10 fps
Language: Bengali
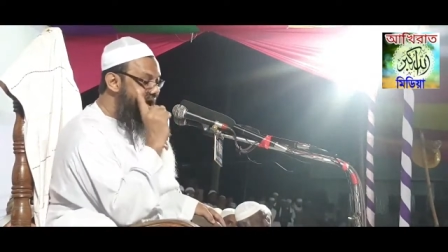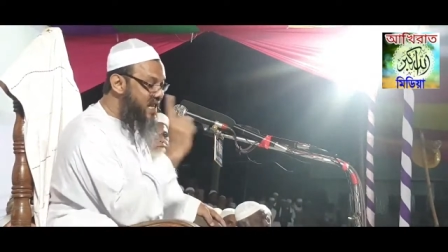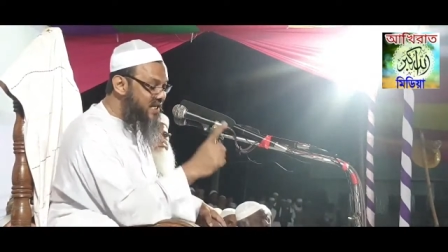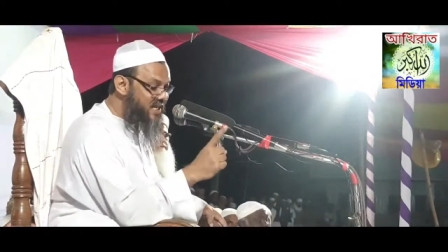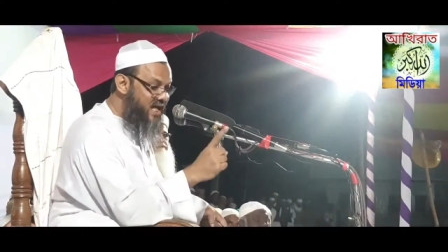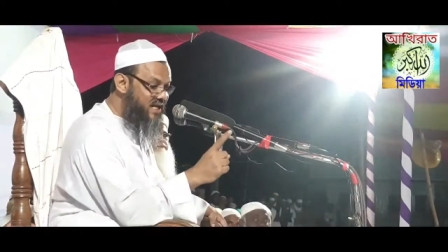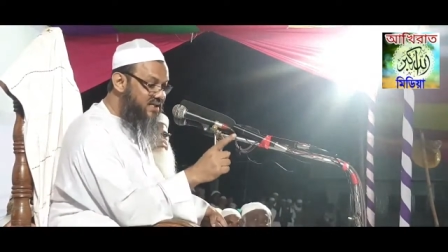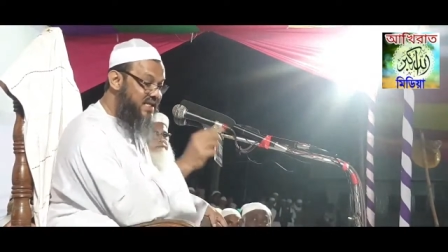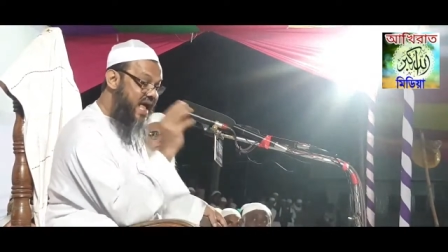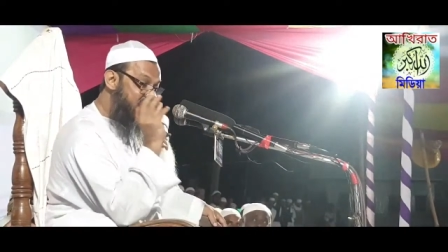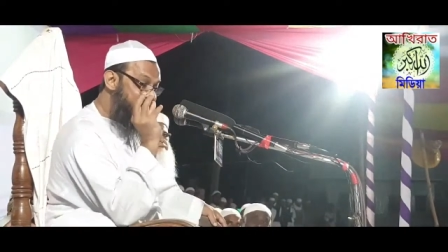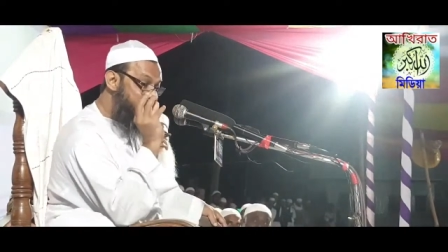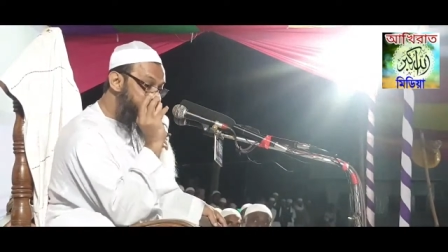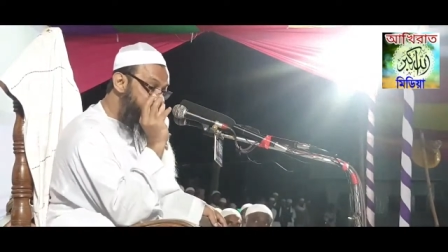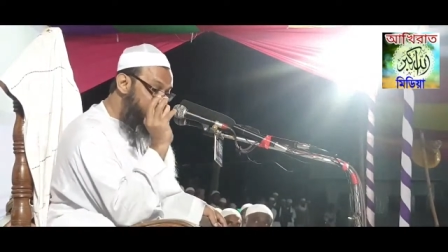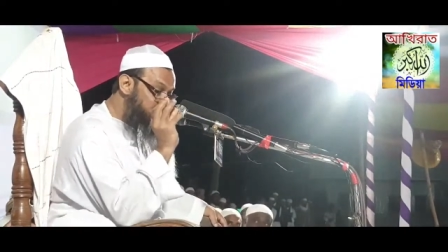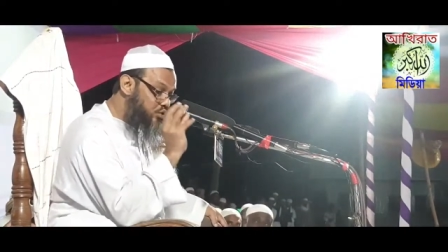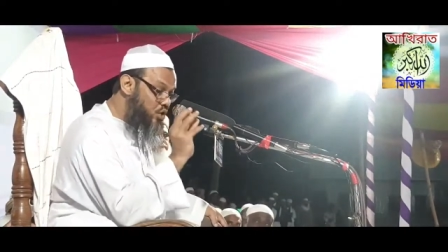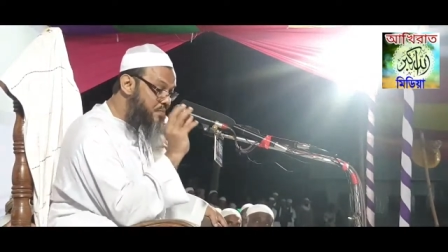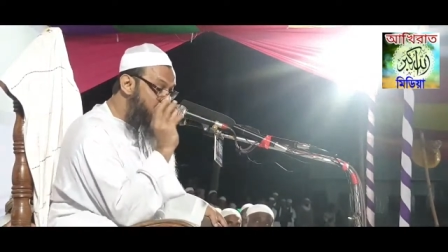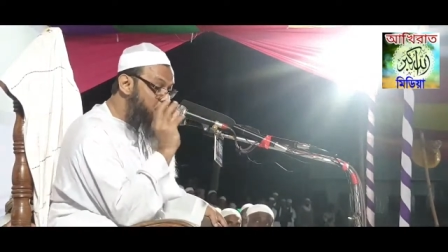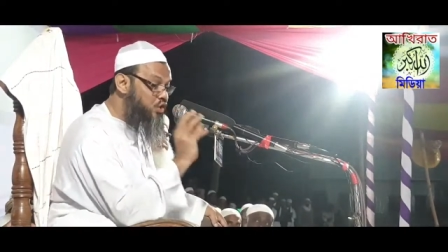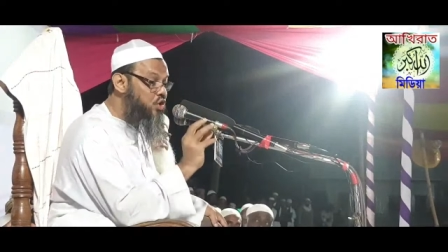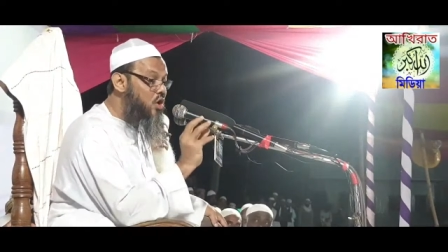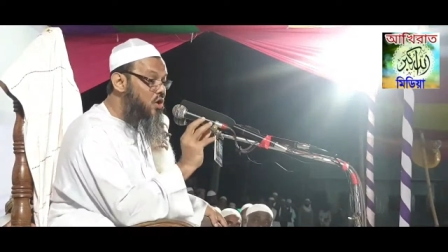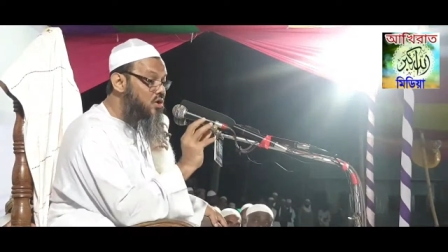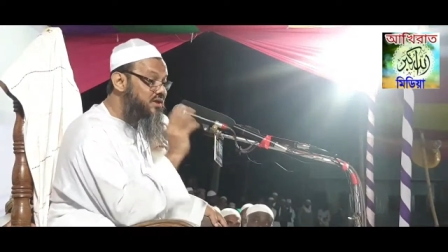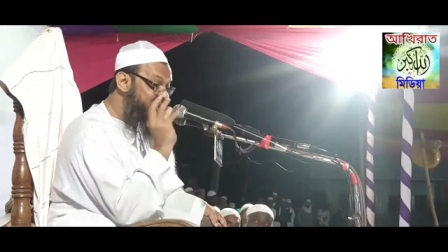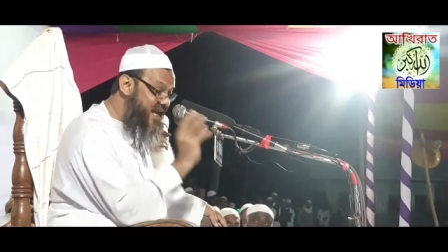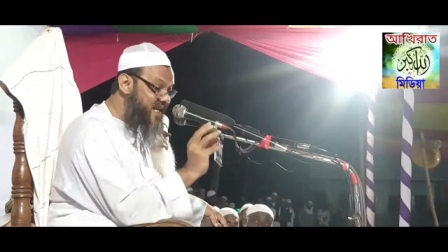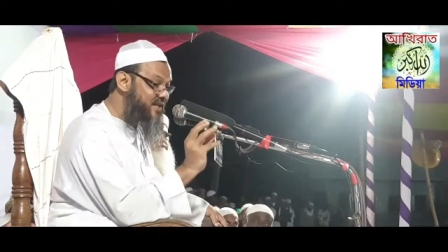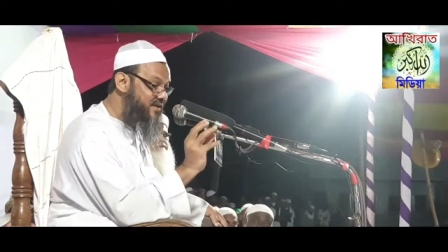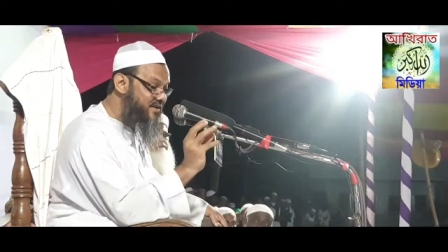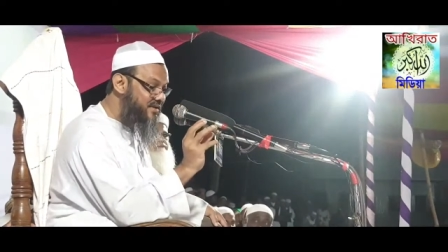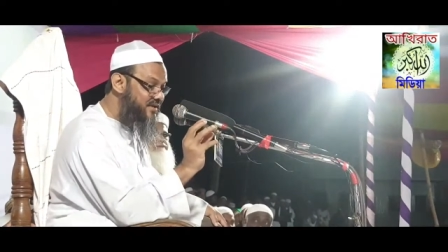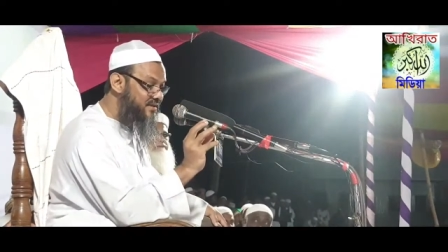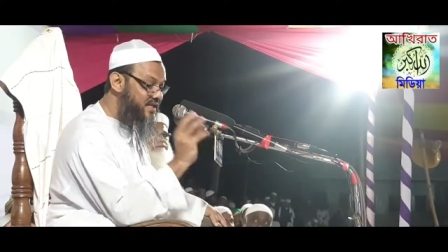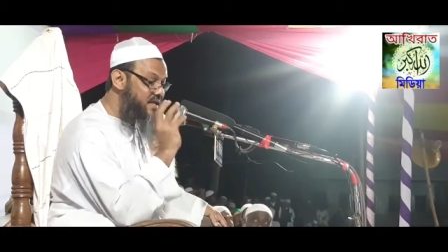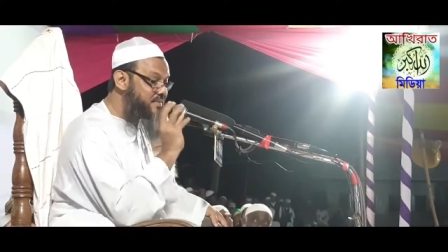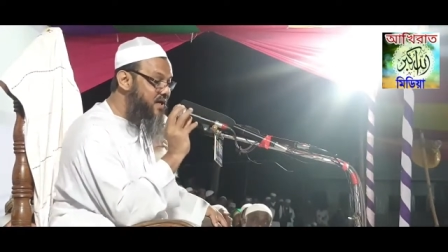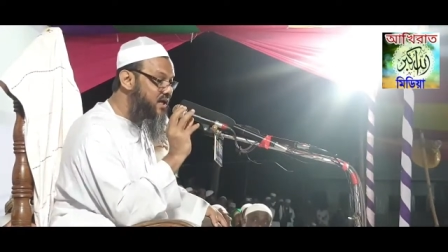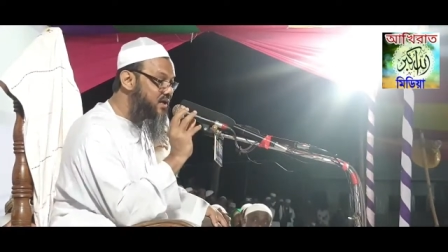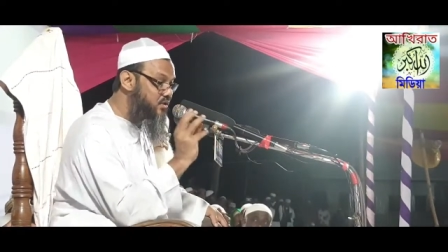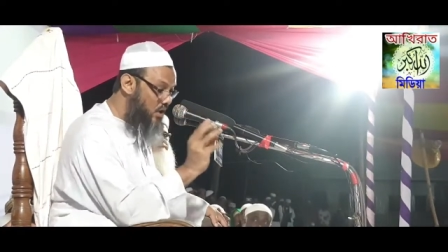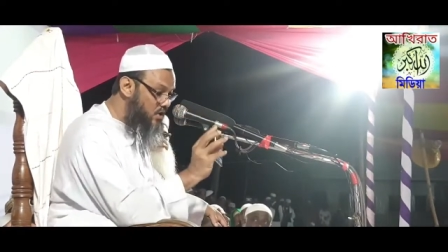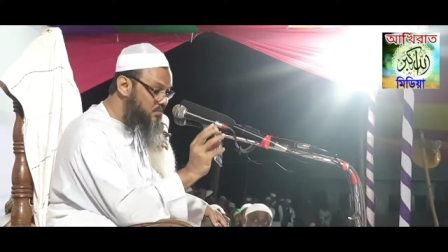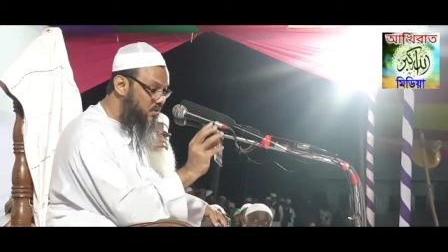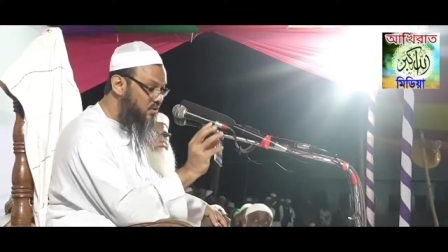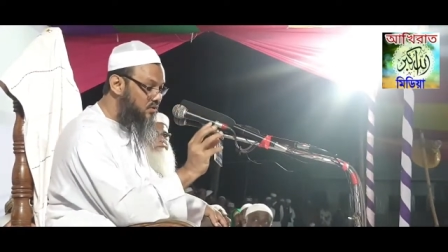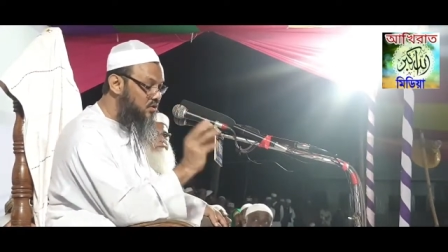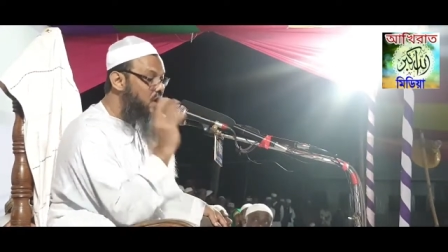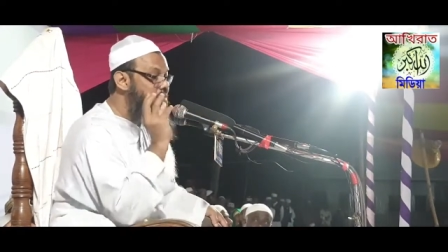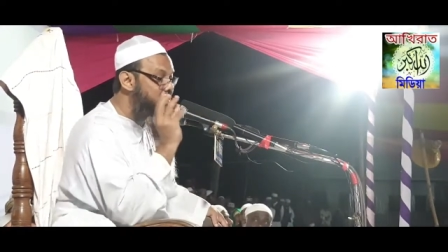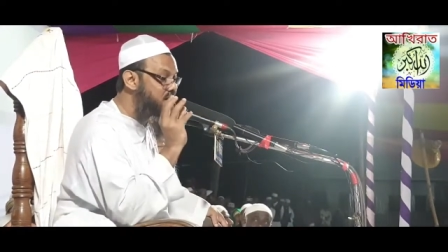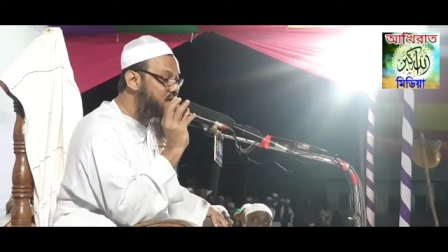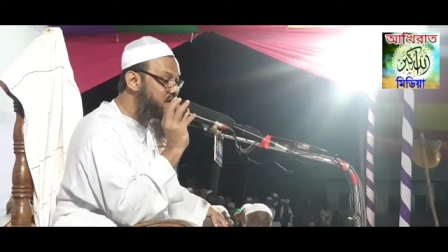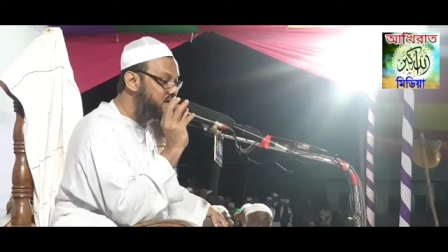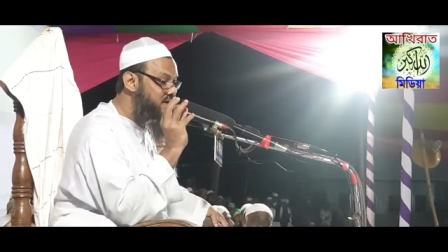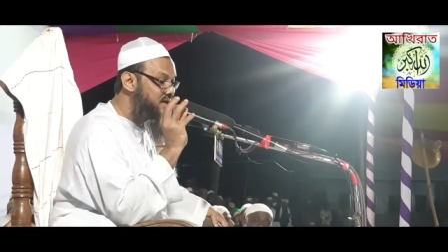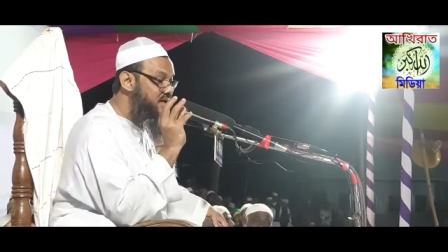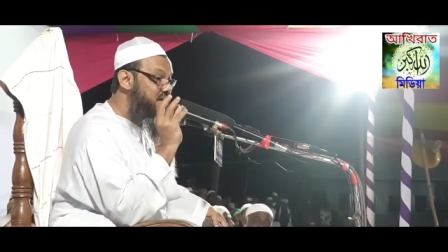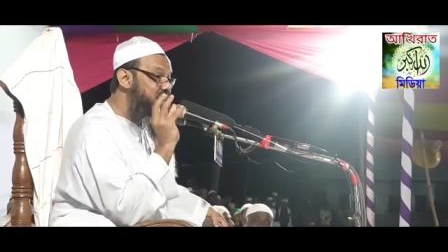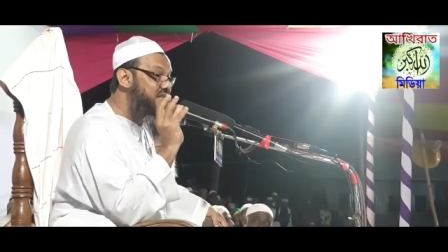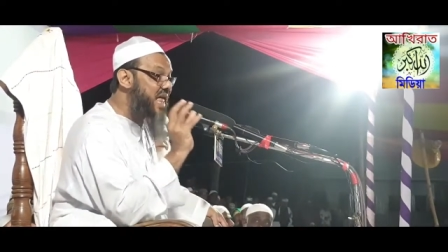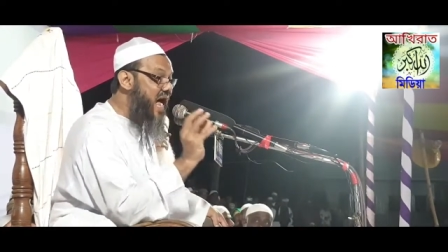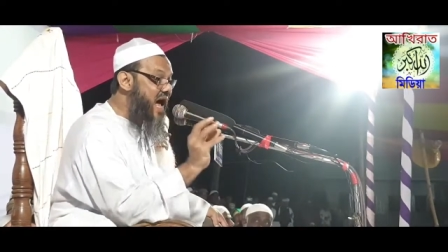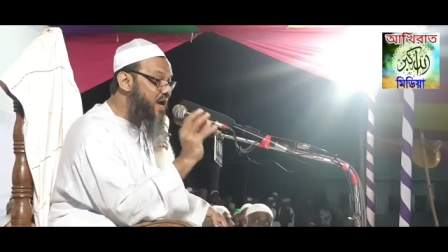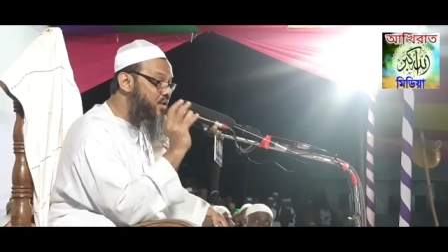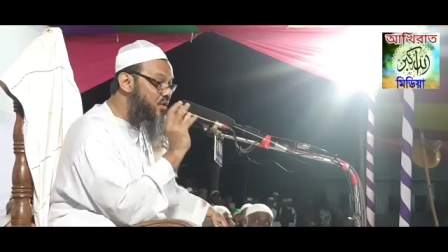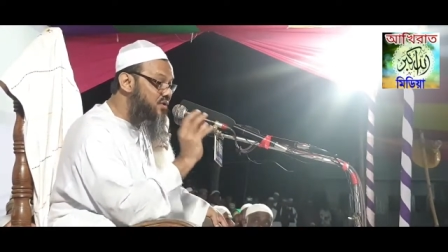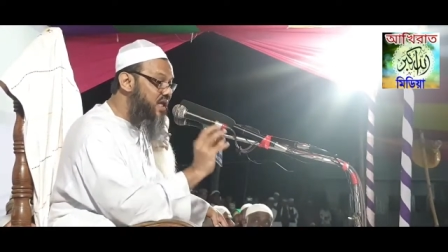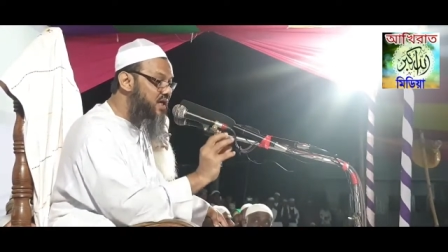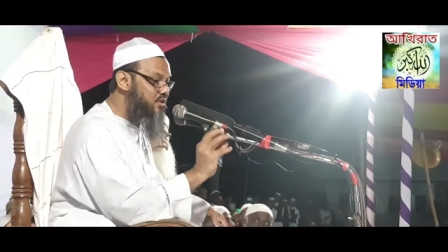আল্লাহর কাছে একমাত্র মনোনীত দিন দিন মানে ধর্ম ধর্ম মানে ধারণ থেকে